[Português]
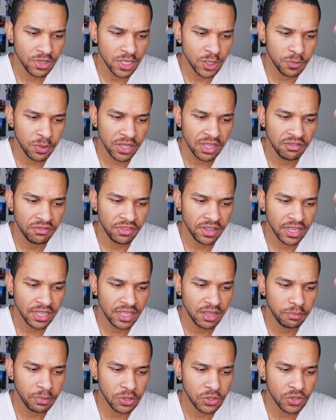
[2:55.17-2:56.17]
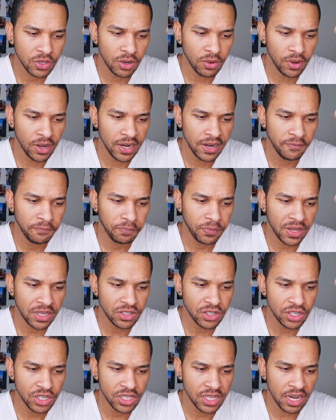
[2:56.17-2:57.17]
vocês podem ver aqui, pessoal, olha,
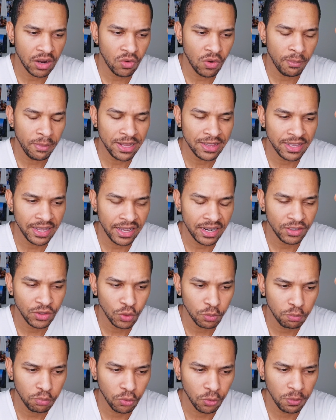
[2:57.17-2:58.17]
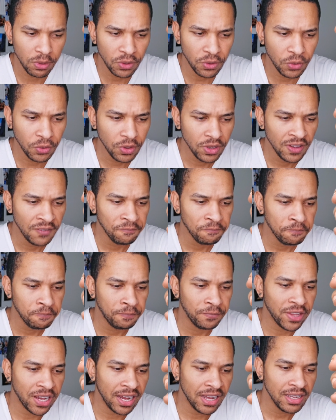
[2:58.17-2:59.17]
a gente está com a matéria do público,
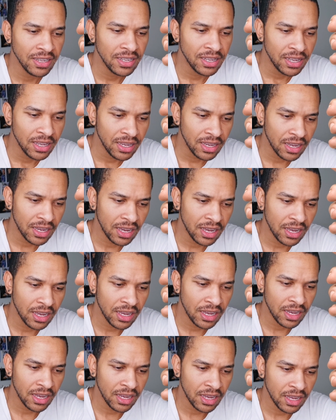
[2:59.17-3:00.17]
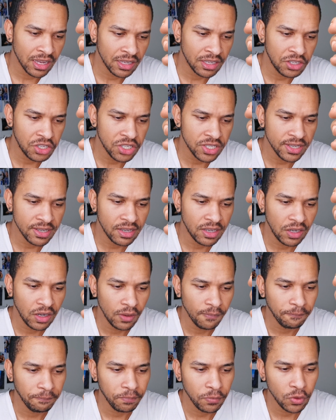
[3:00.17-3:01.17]
tá? Ah, que diz
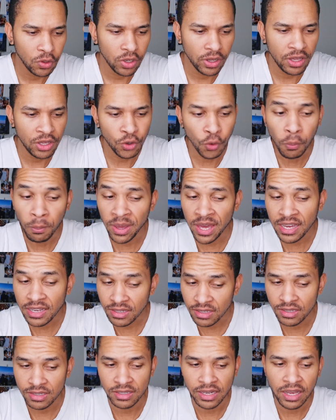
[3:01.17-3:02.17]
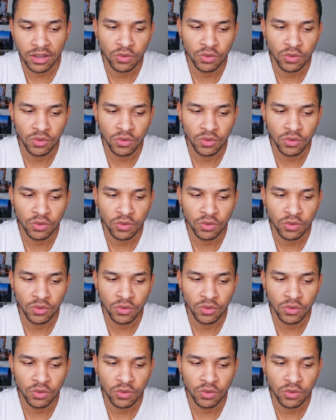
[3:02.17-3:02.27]
aqui, em um mês,